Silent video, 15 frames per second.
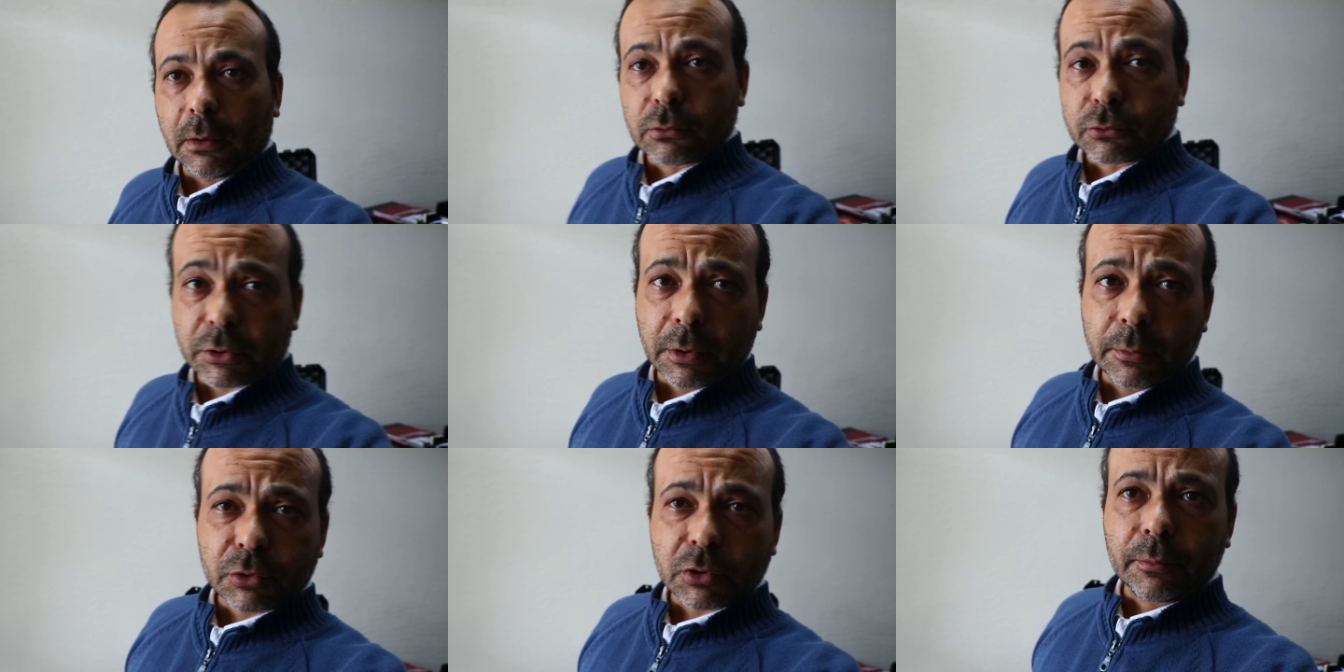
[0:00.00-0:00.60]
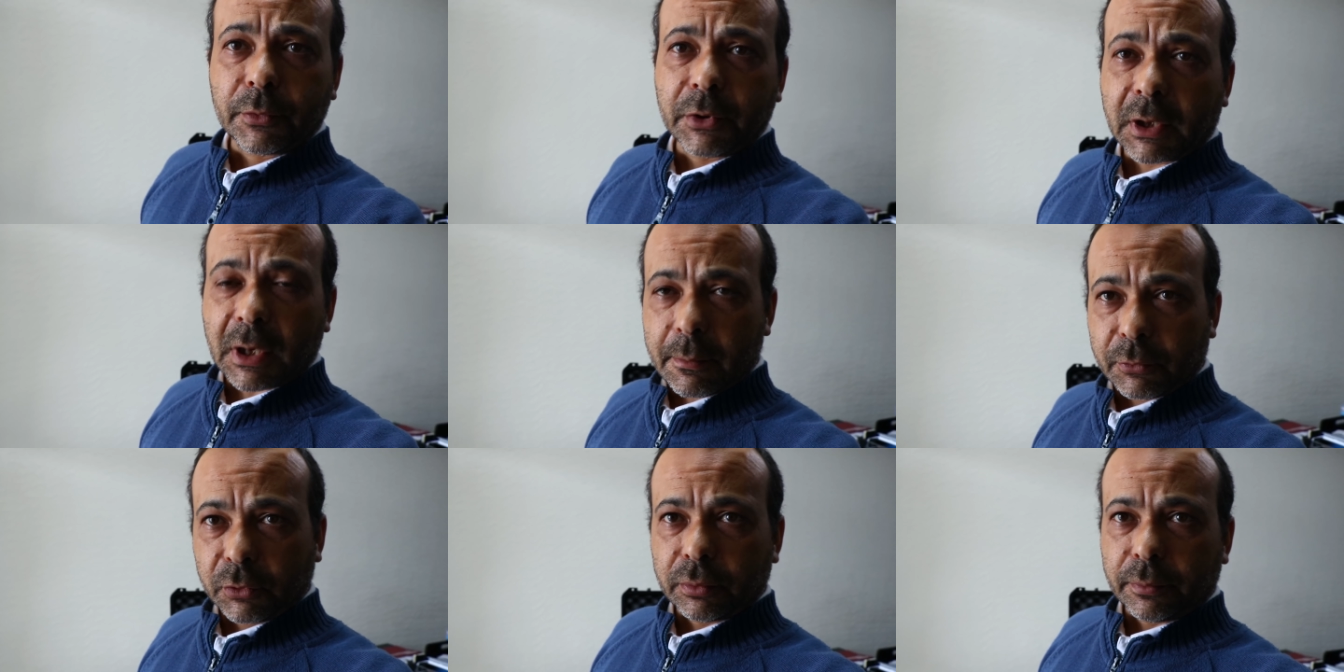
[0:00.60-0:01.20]
E conseguimos
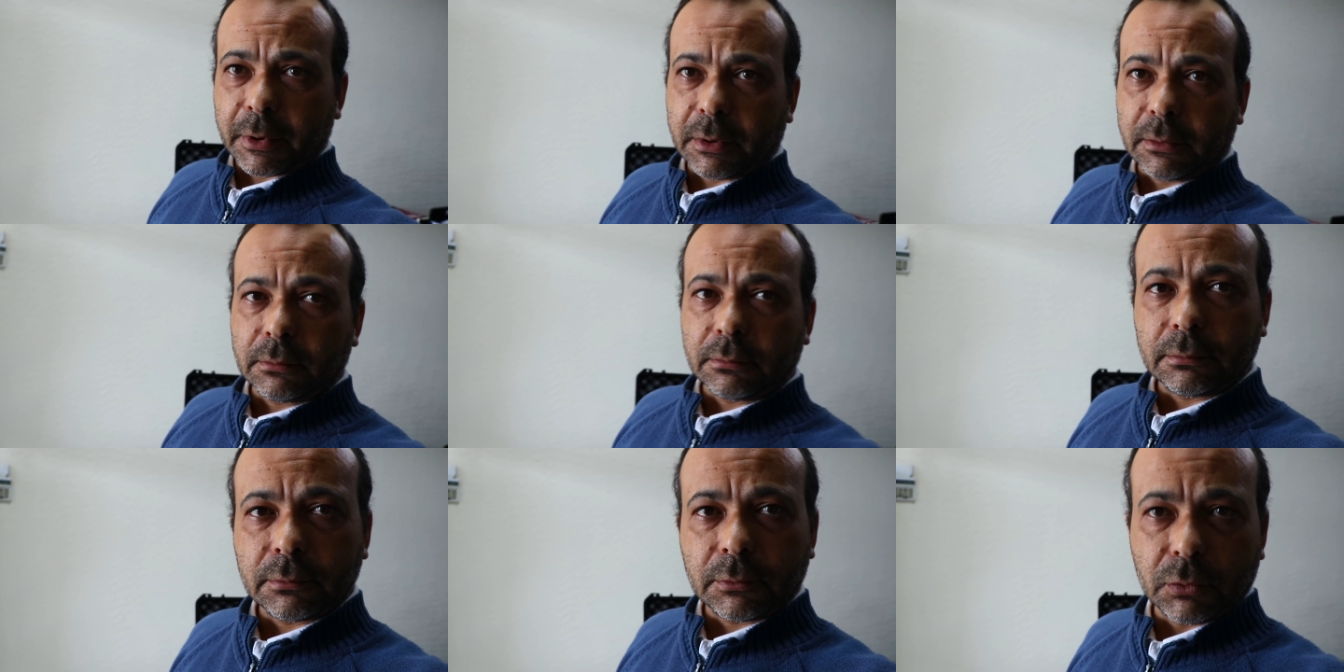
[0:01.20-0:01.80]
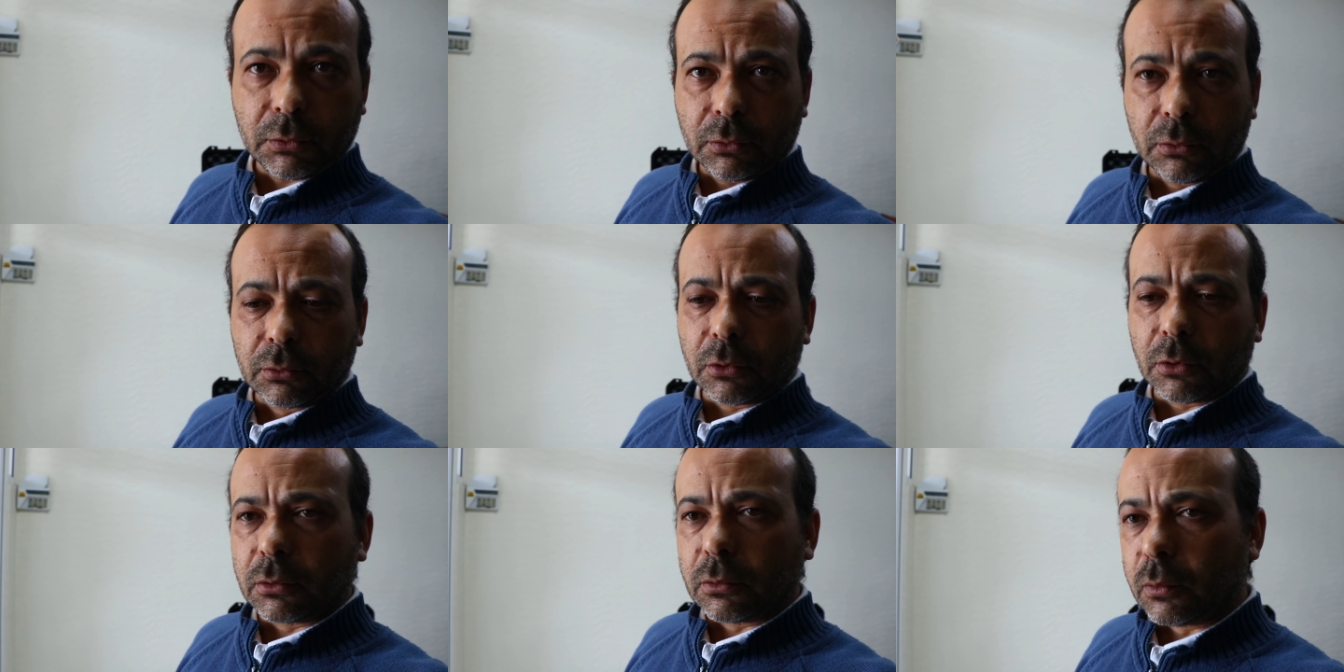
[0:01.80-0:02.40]
comunicar muito bem um
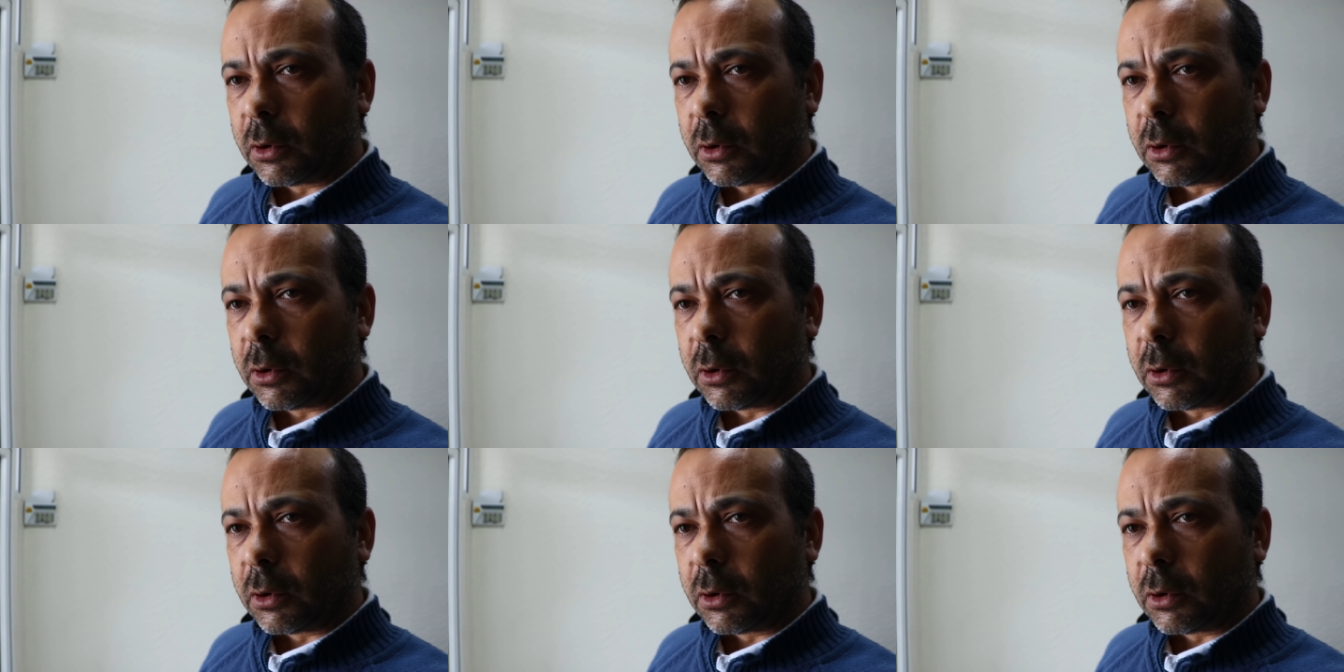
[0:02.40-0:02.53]
com o